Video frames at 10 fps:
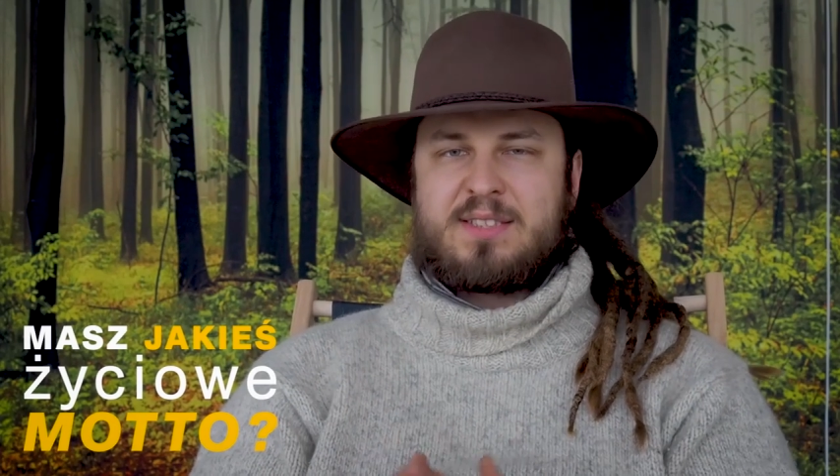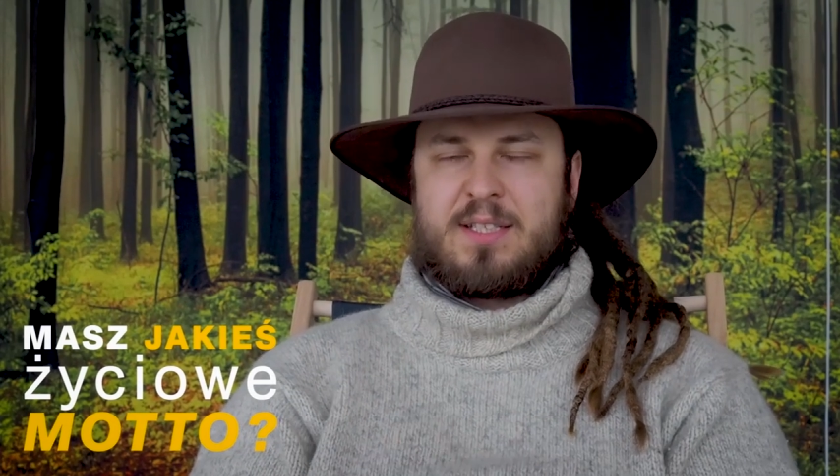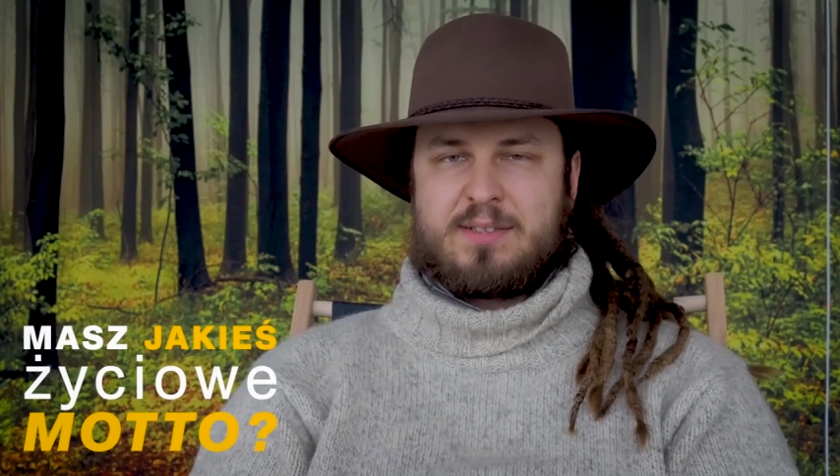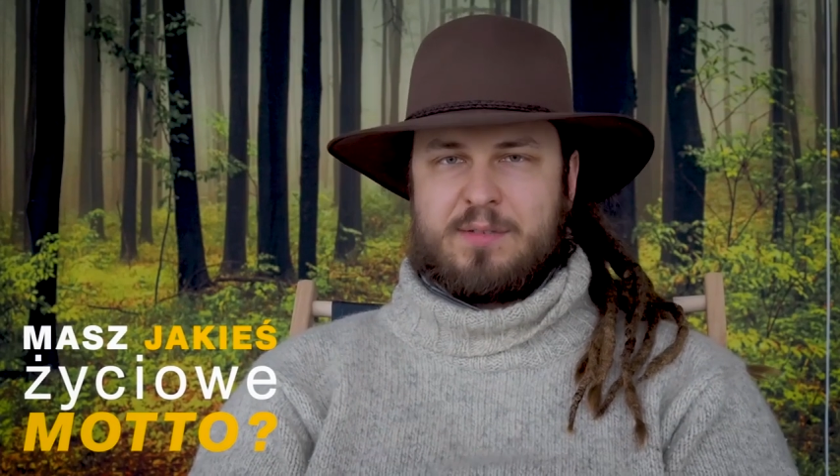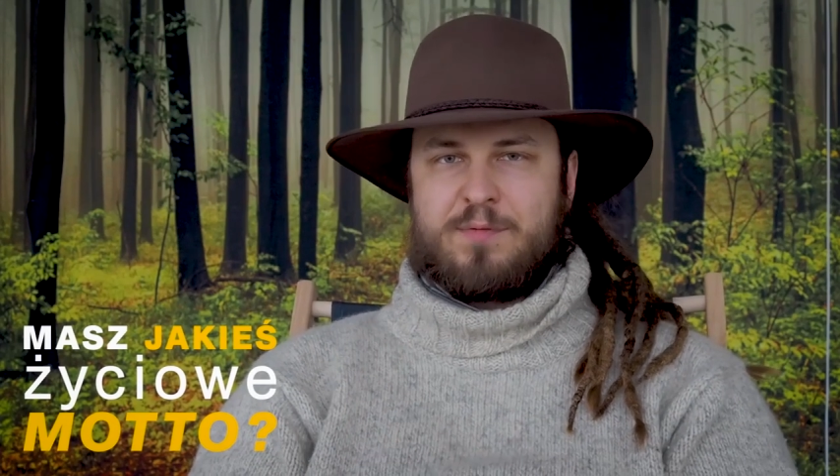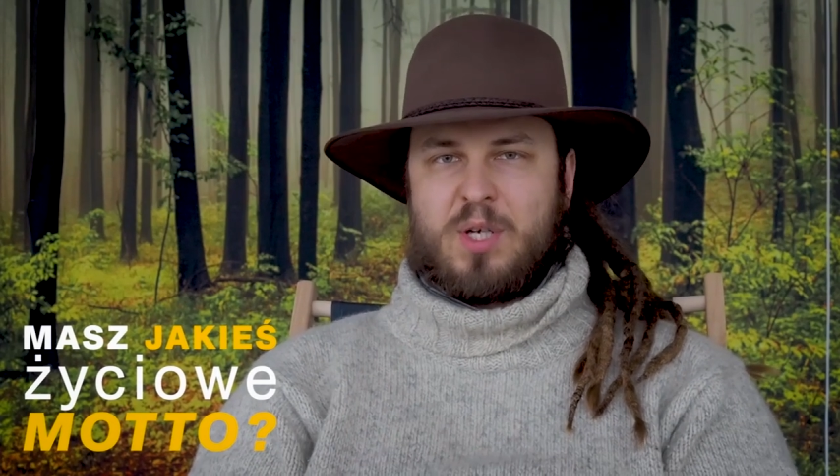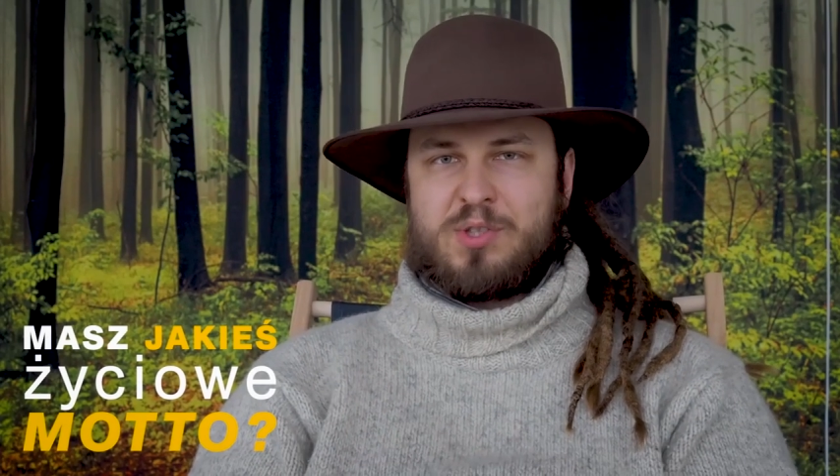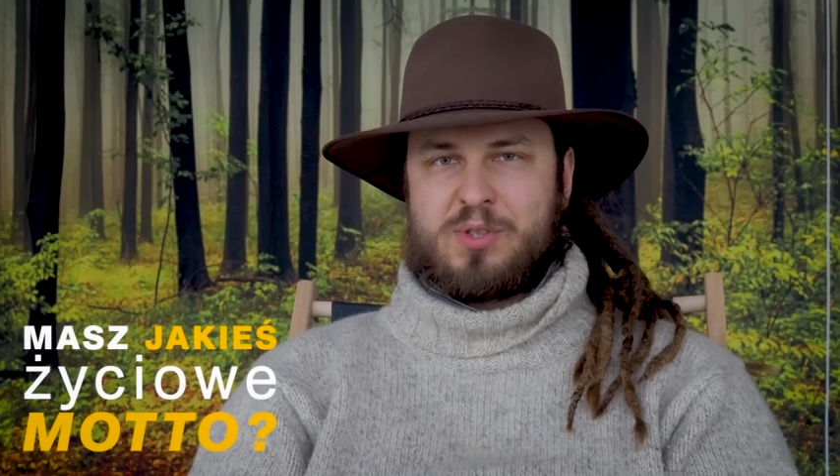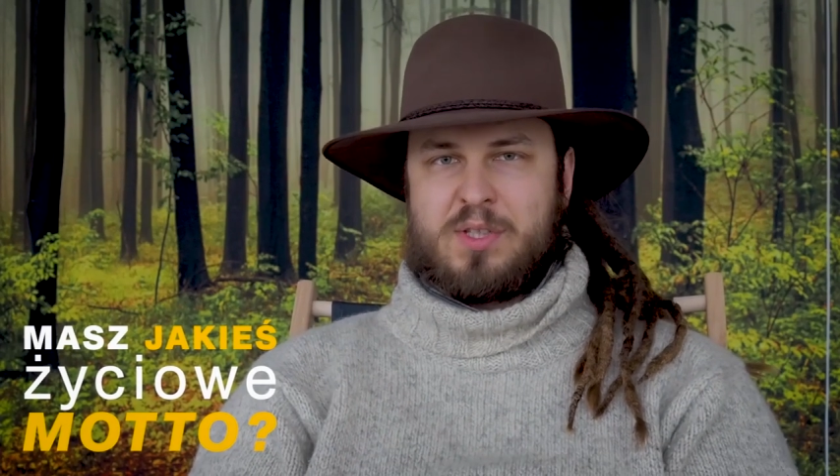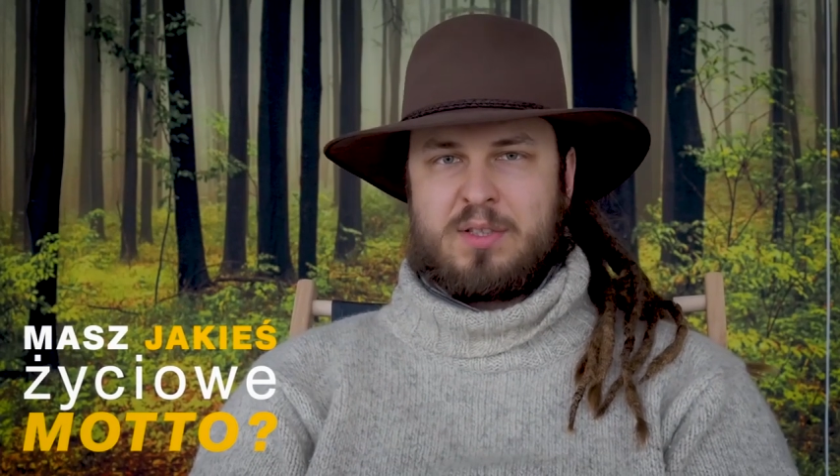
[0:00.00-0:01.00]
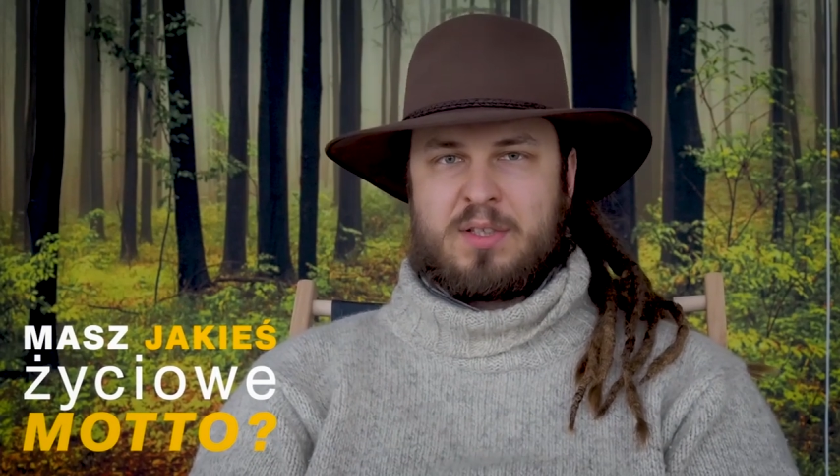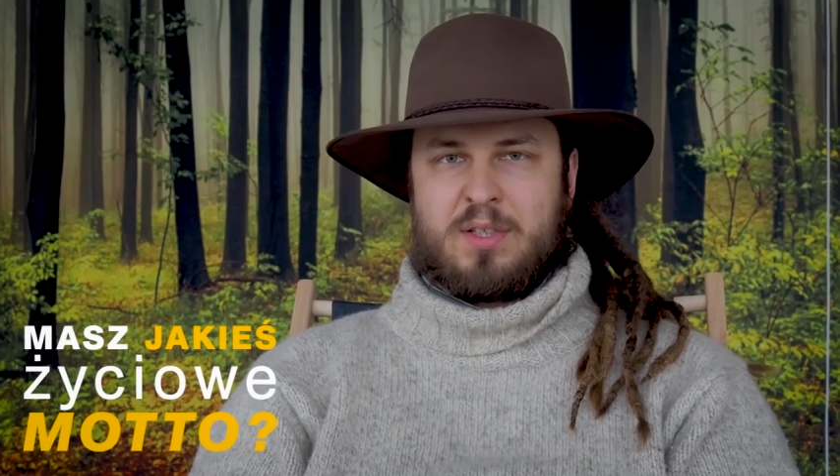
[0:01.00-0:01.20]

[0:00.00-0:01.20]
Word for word: sensem właśnie